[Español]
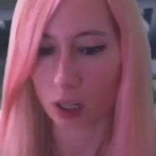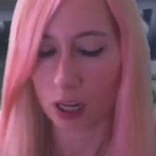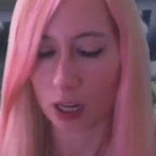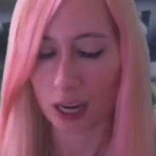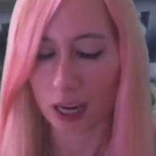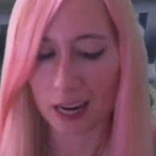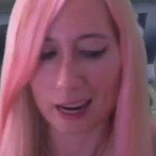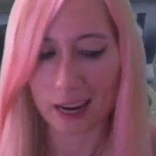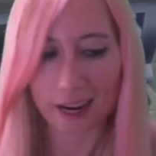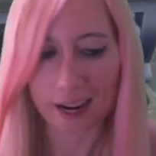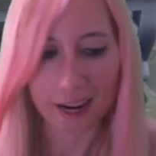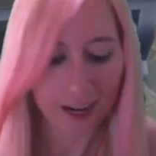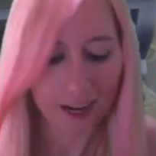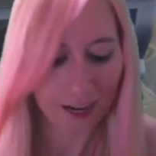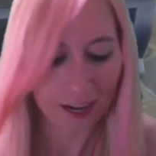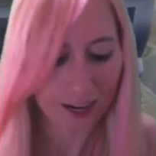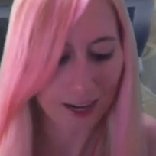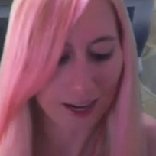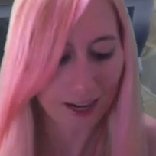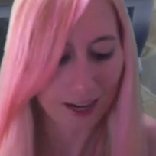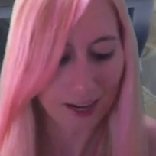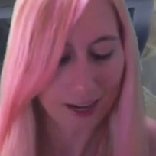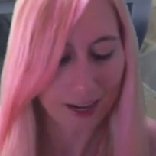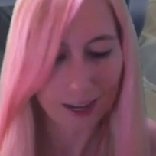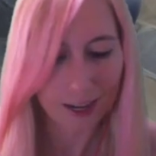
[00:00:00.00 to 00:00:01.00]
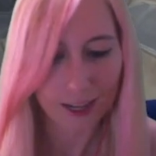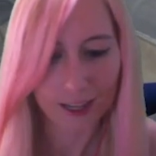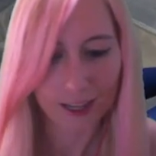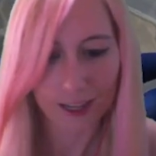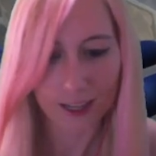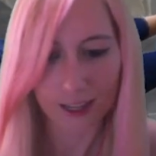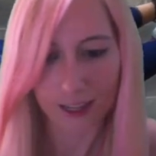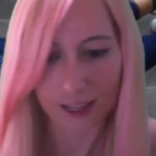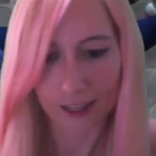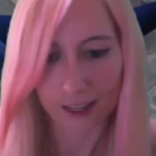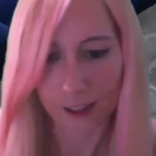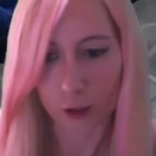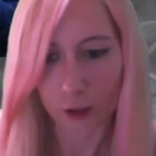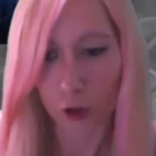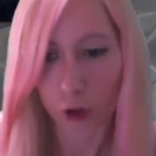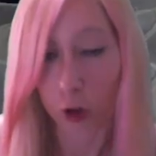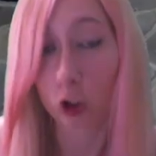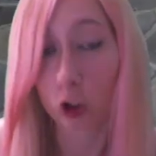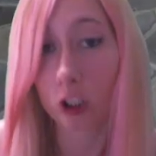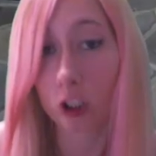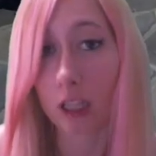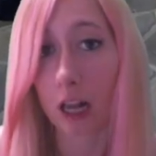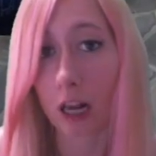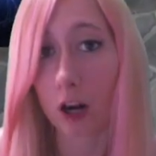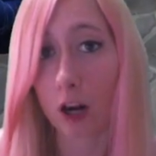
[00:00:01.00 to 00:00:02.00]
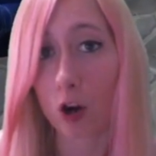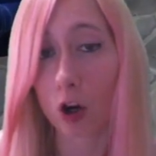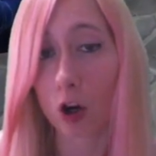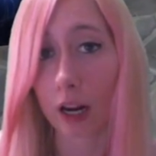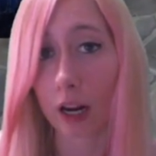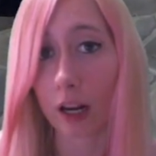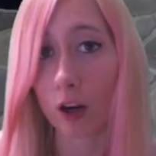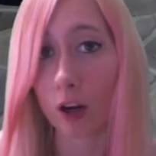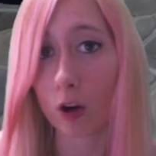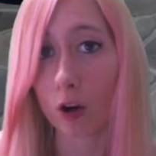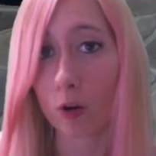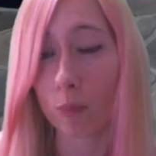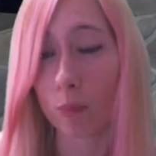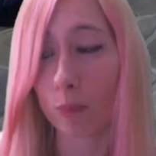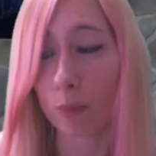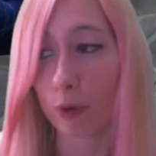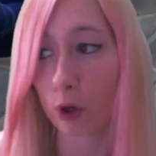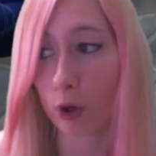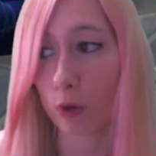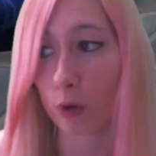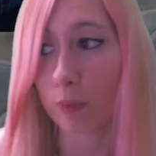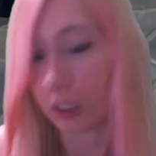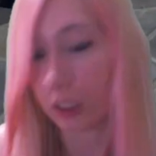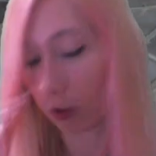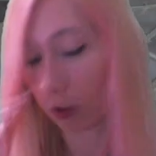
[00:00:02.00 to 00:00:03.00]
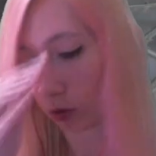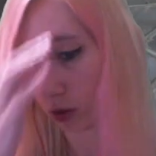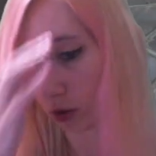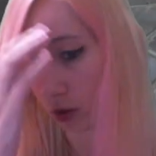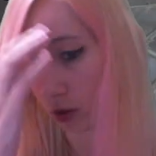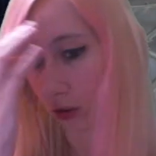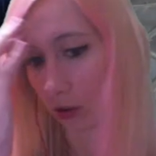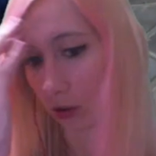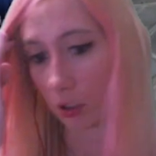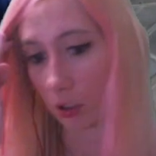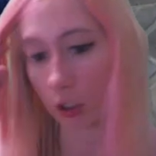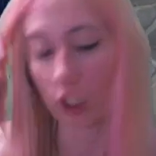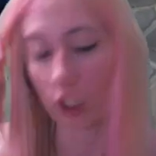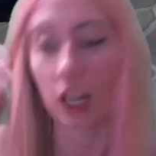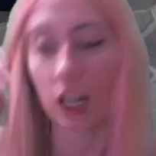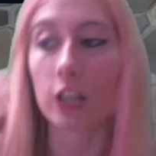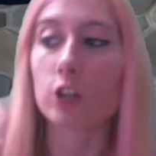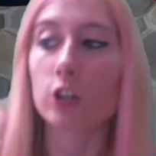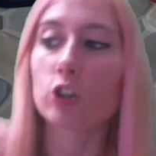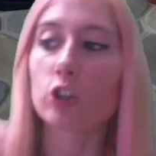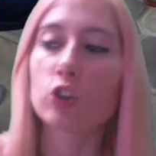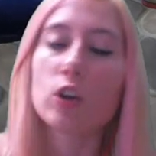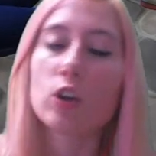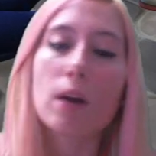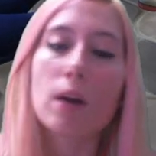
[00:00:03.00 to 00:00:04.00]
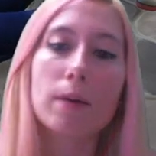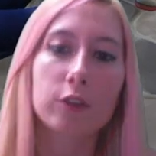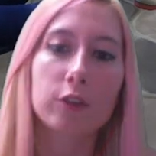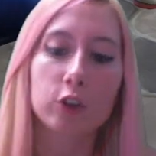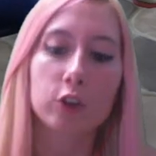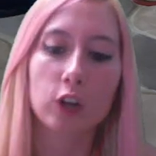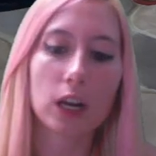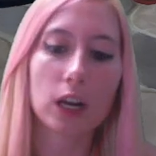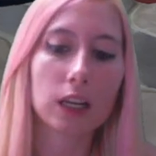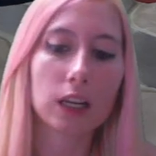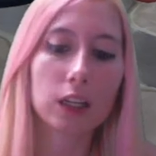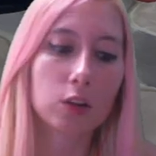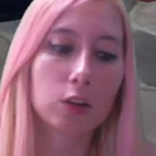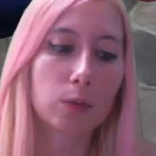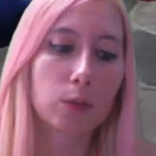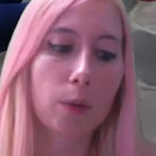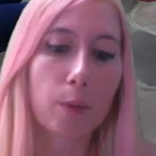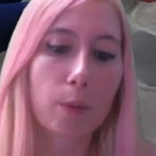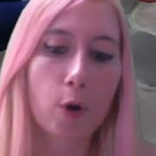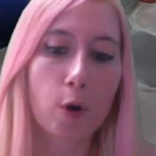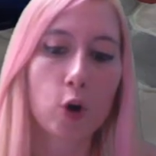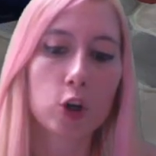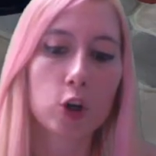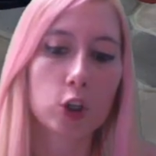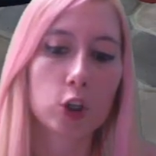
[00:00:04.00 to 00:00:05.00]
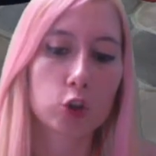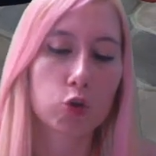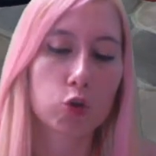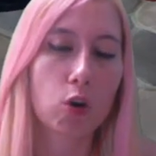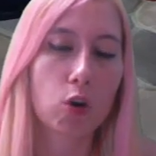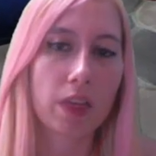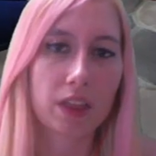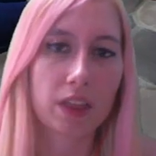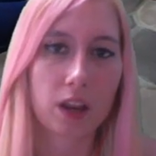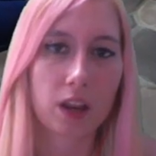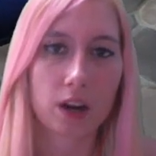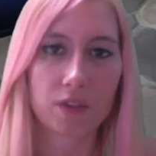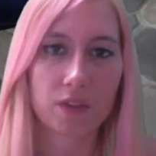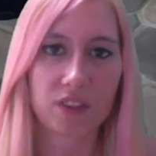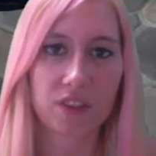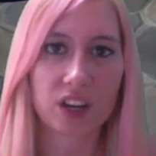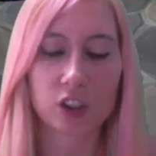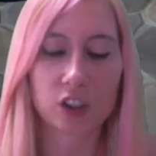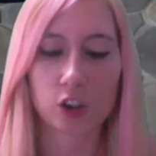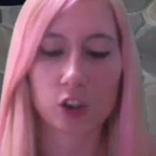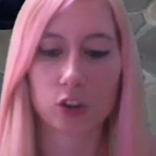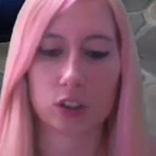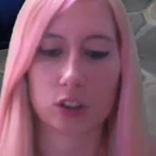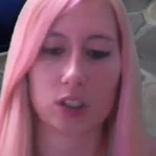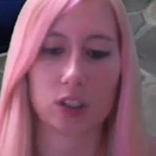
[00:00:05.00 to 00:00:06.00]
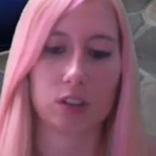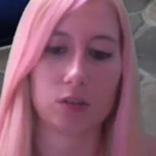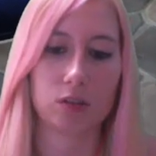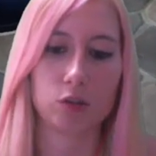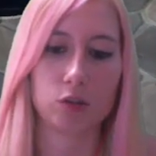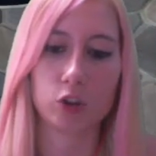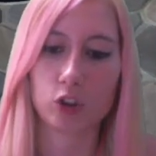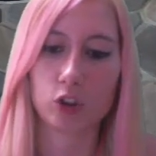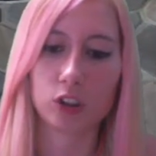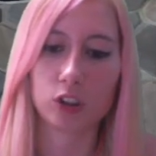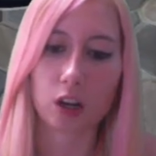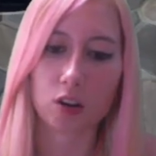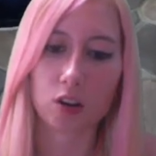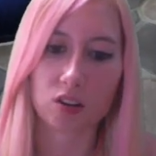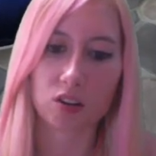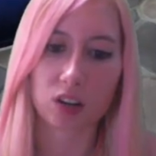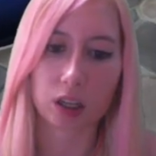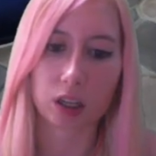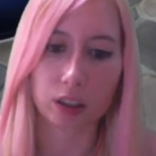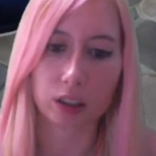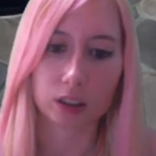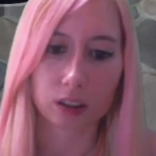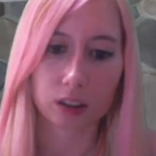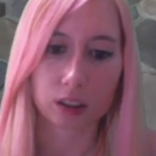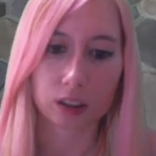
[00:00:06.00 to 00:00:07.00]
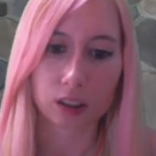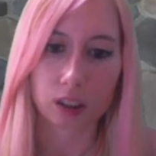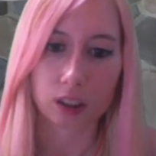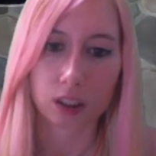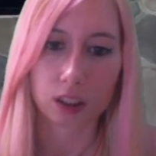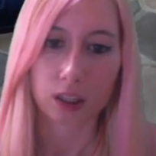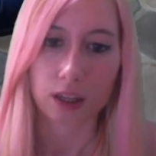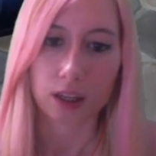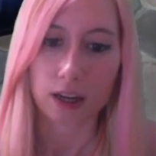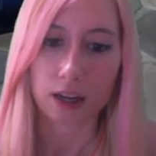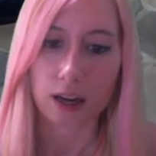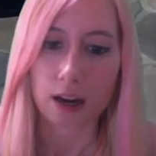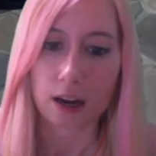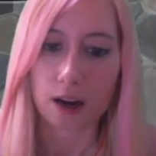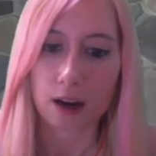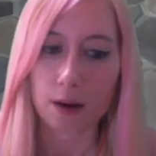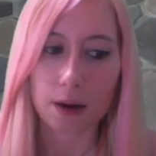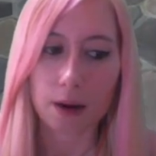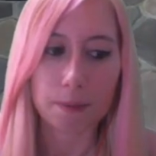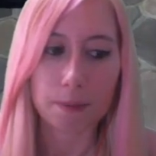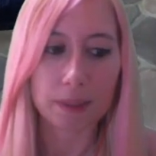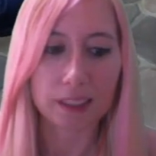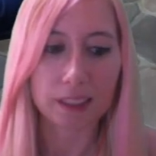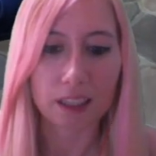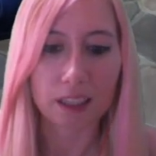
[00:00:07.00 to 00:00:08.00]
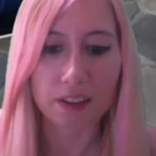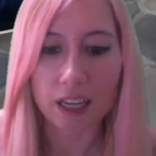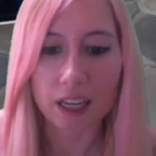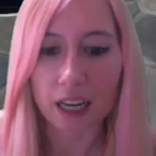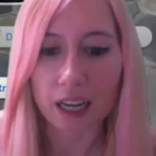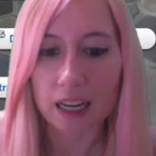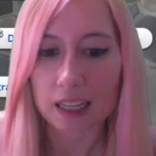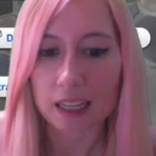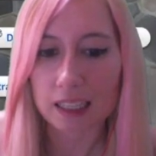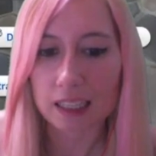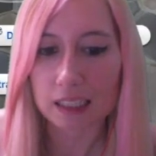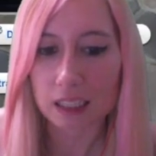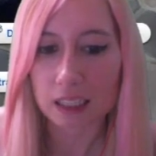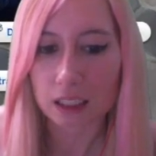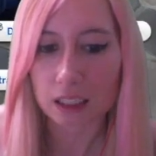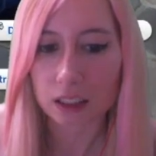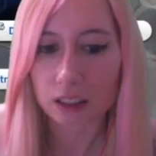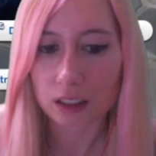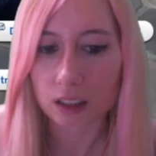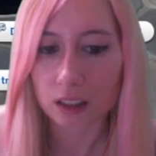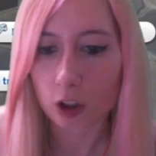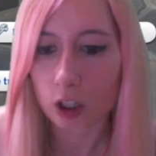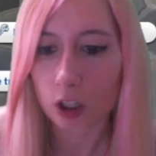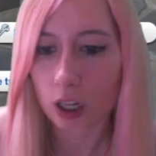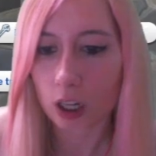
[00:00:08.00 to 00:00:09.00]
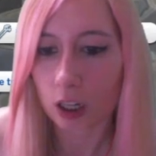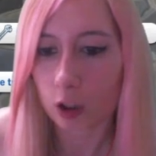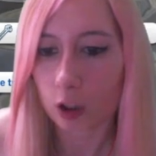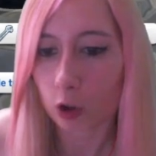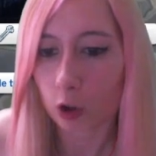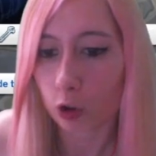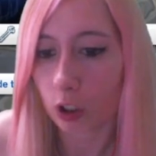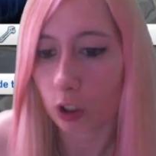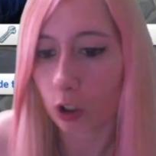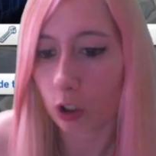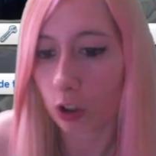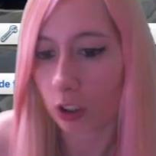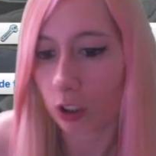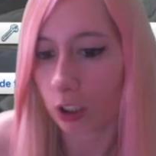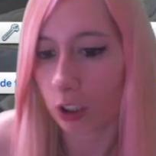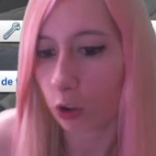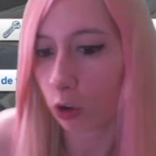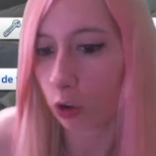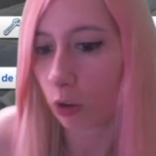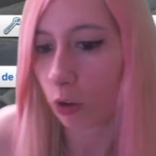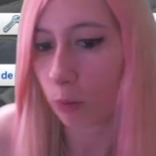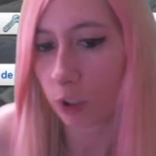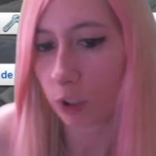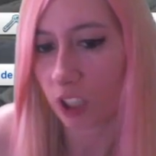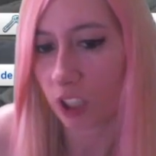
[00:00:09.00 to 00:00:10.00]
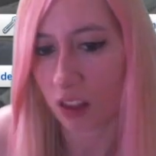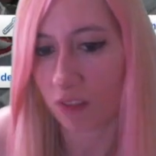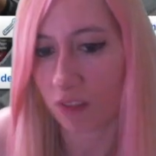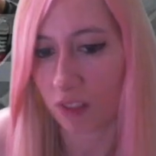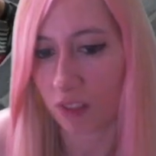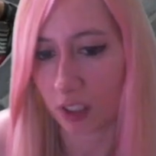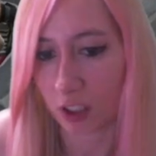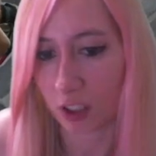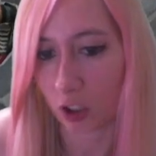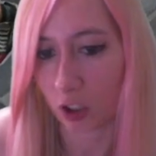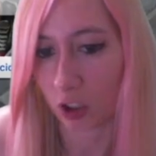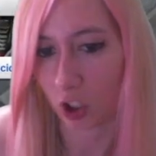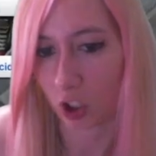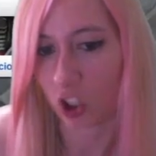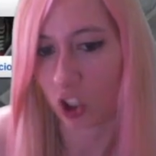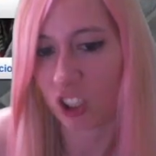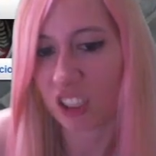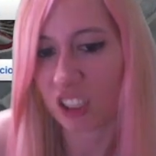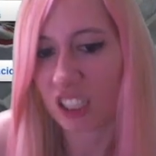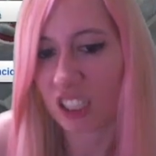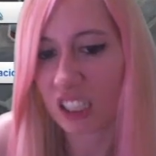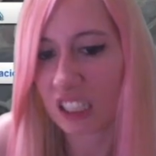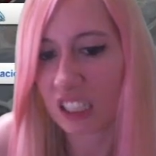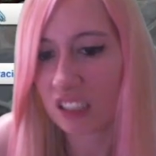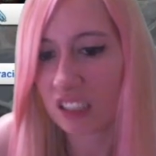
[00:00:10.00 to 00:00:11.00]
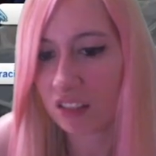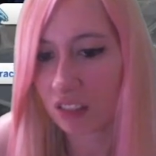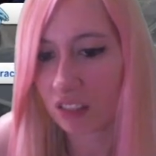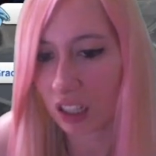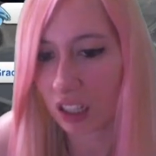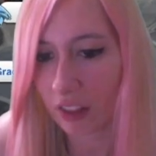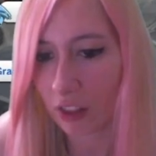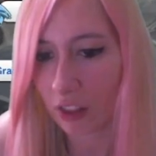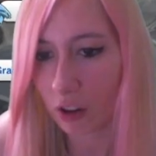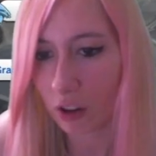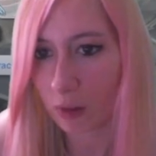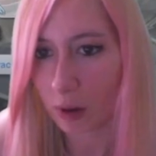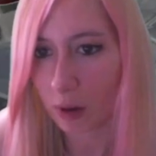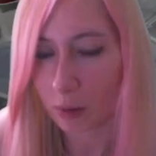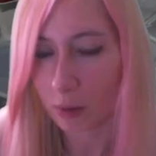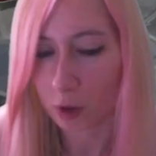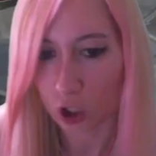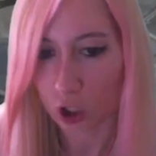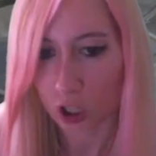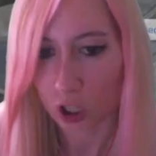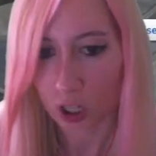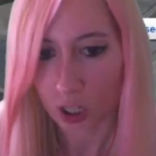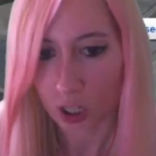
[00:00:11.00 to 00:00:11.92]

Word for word: Eh, yo no estoy tan loca, ¿eh? Lo prometo. O sea, yo estoy hablando con alguien no me pongo en el suelo a hacer flexiones. No estoy tan loca. Patricia, hija, está intentando ligar contigo y tú te pones a hacer flexiones. ¿No te estás enterando? Vamos.